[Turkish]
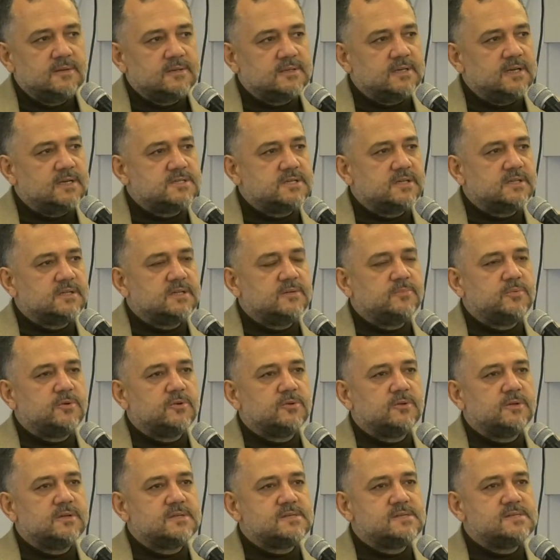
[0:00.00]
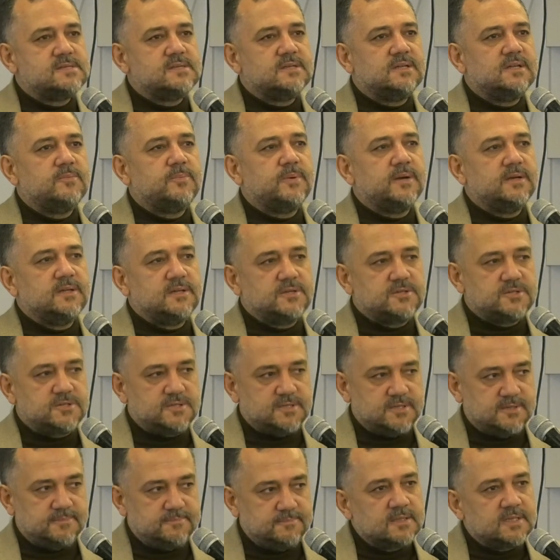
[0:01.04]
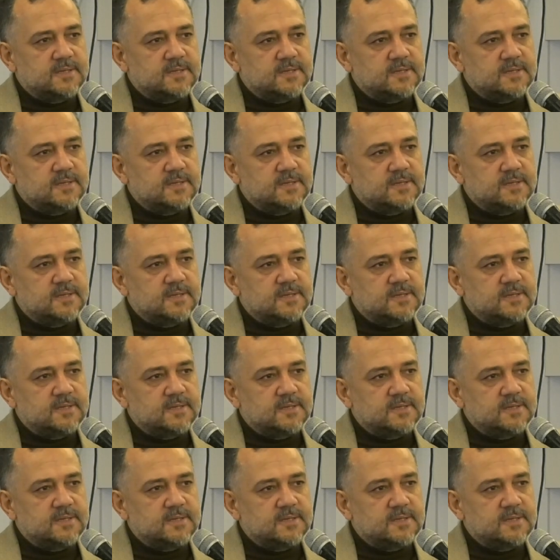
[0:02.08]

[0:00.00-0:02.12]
gerçek raporları sizinle paylaşacağım.